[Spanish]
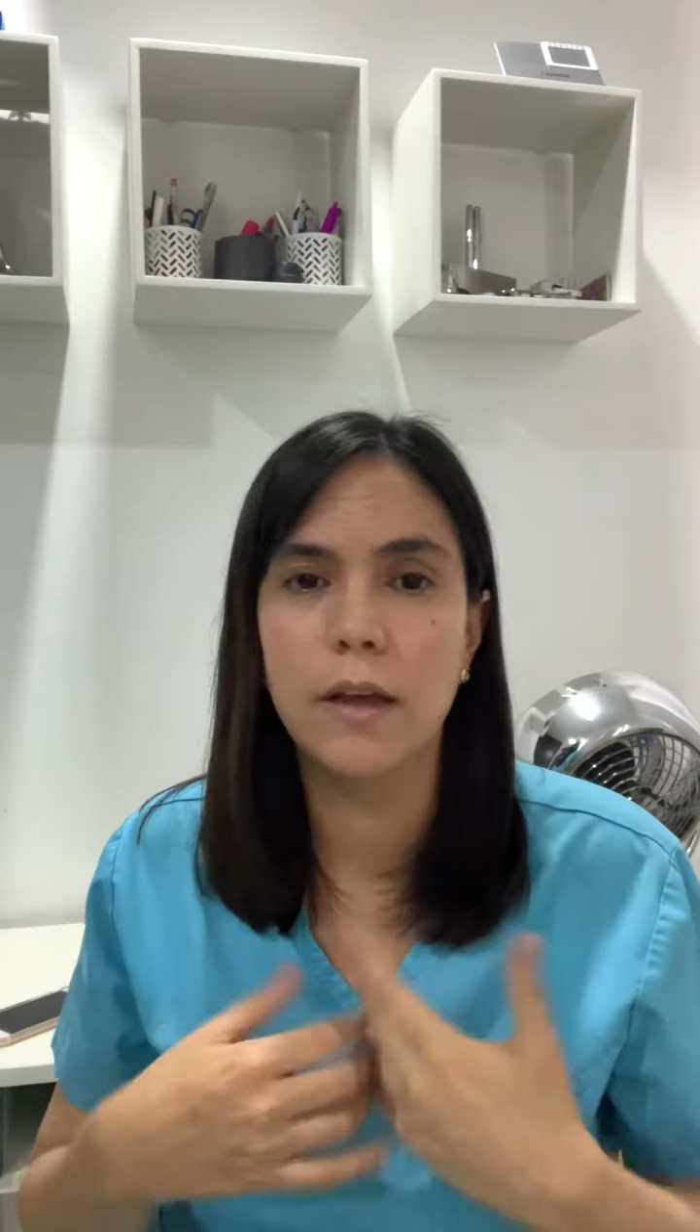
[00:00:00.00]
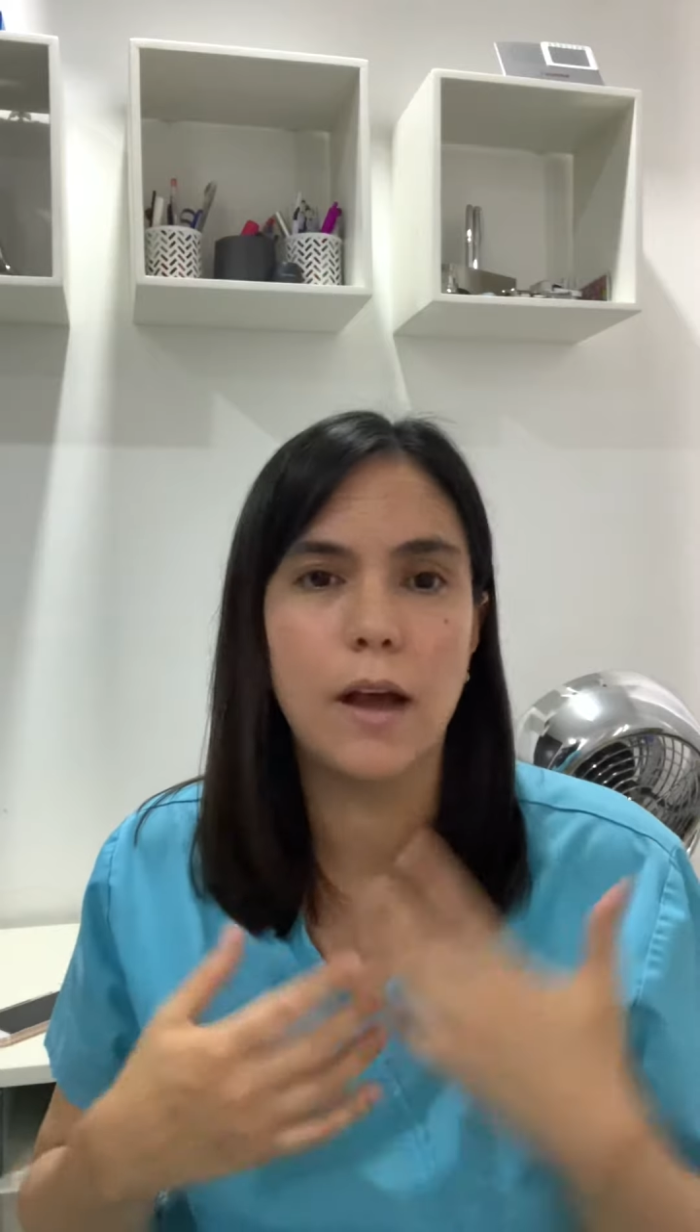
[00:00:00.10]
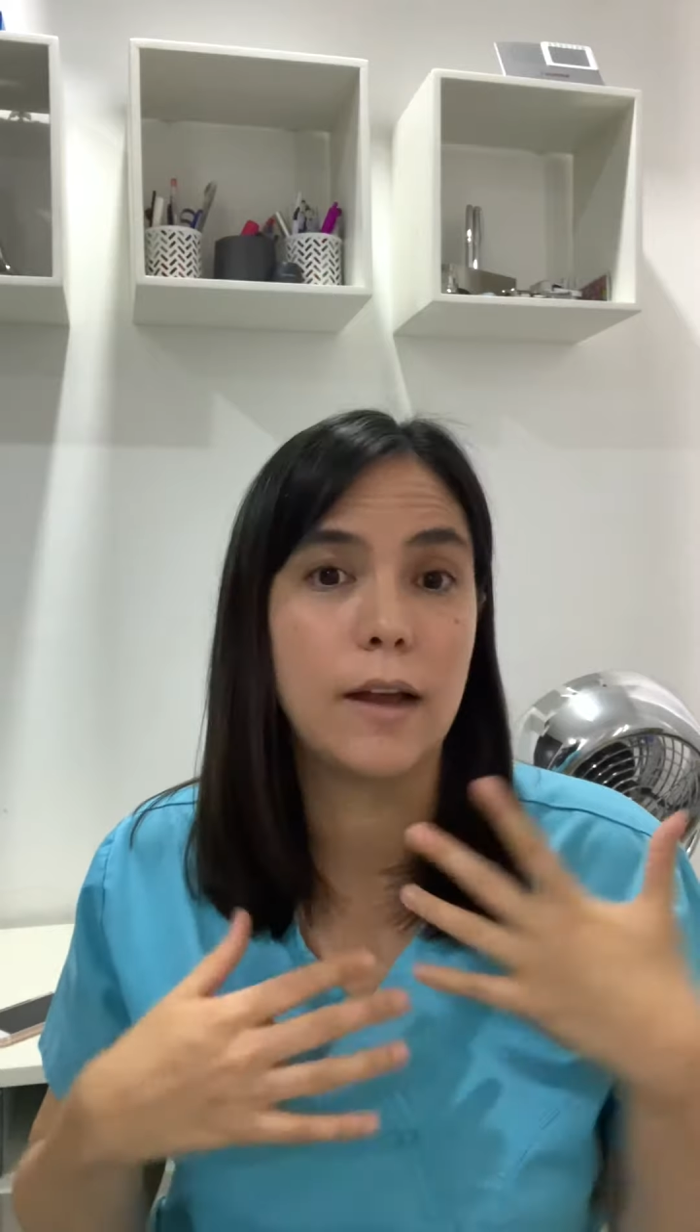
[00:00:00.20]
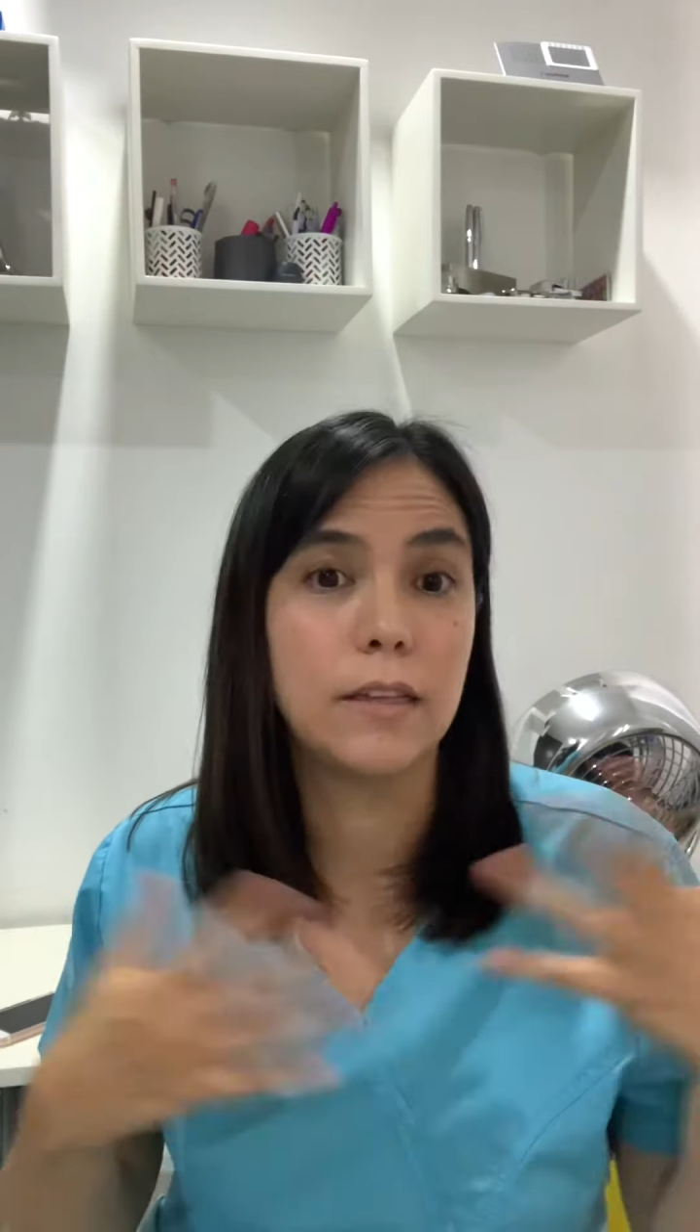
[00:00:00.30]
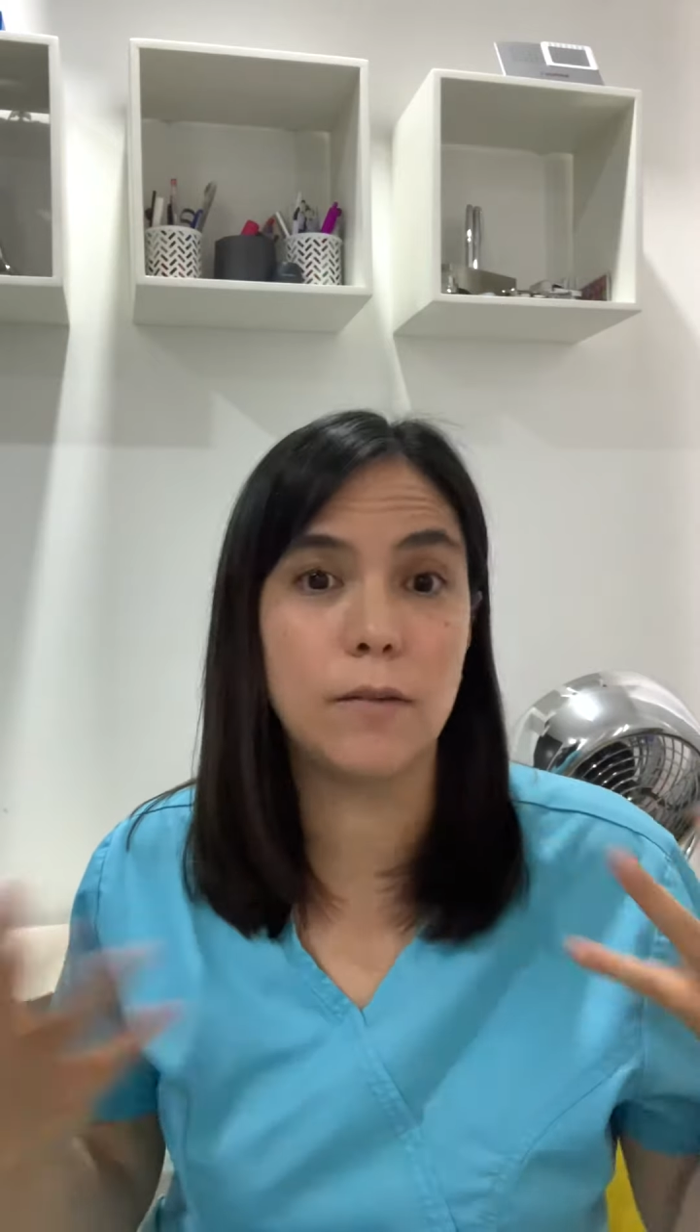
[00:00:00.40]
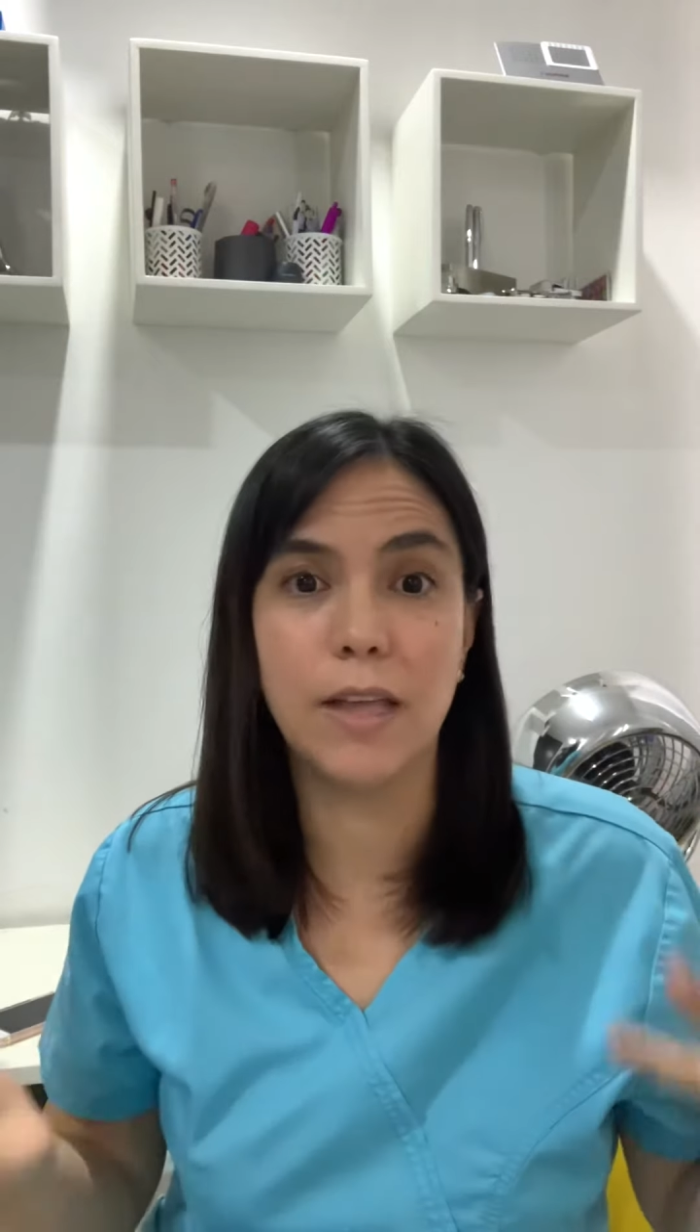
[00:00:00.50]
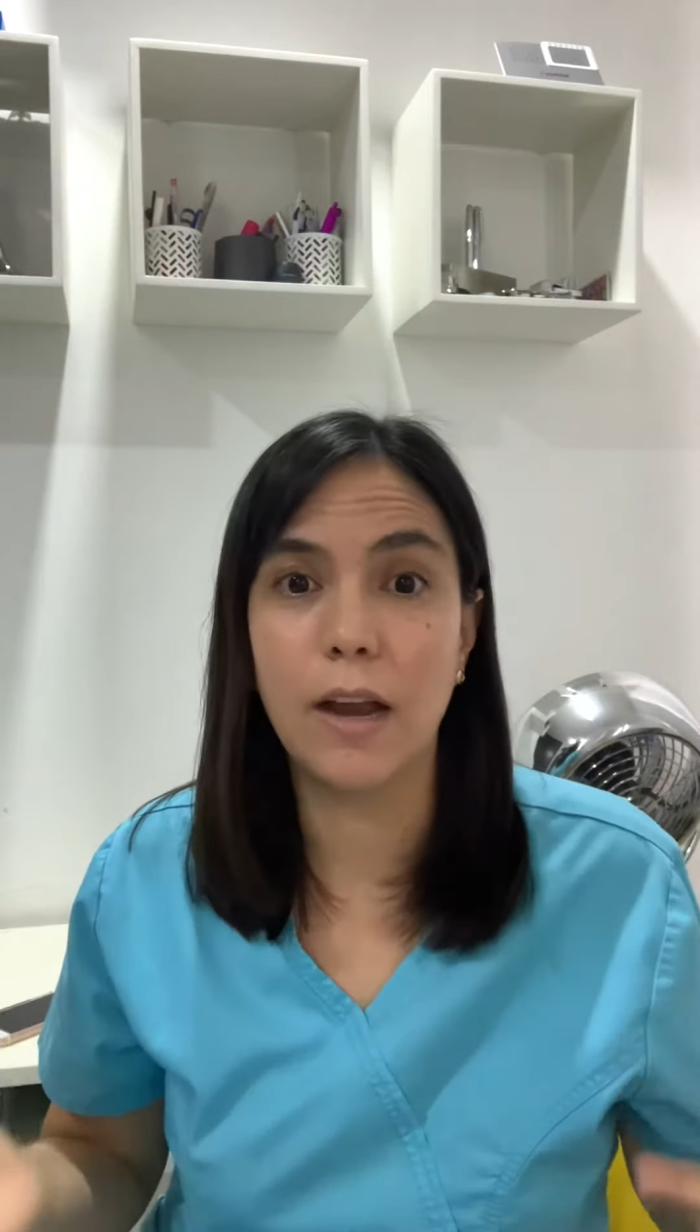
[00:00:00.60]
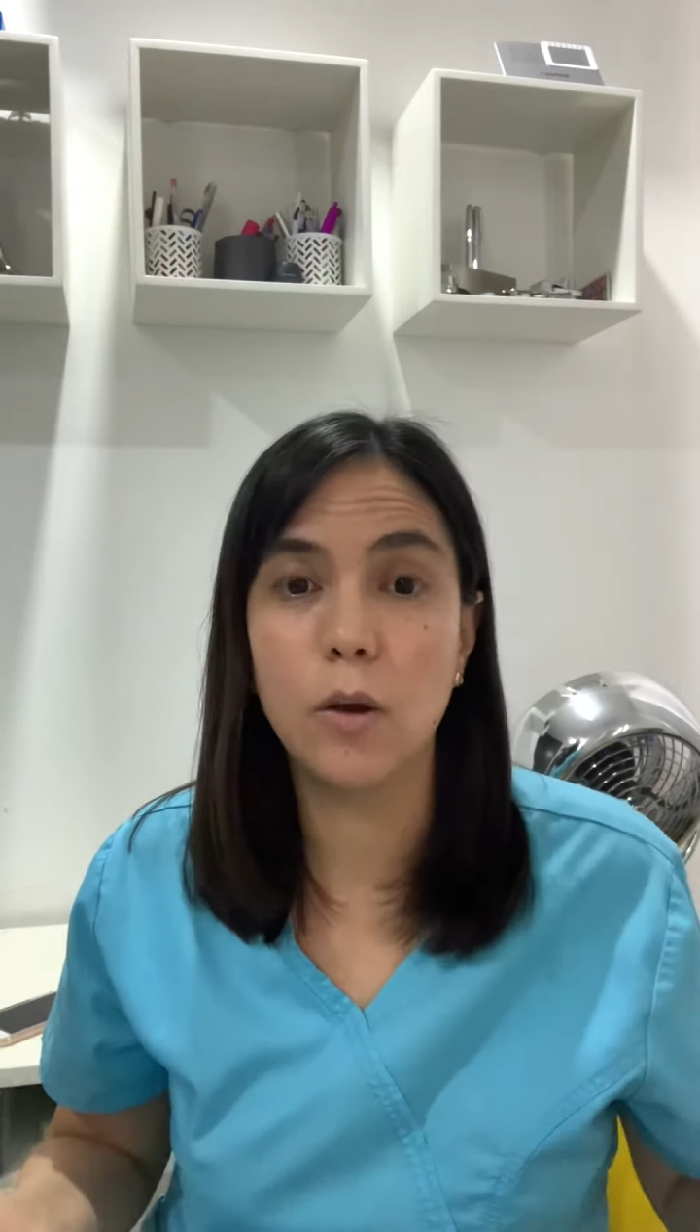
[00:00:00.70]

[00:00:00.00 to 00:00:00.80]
actividad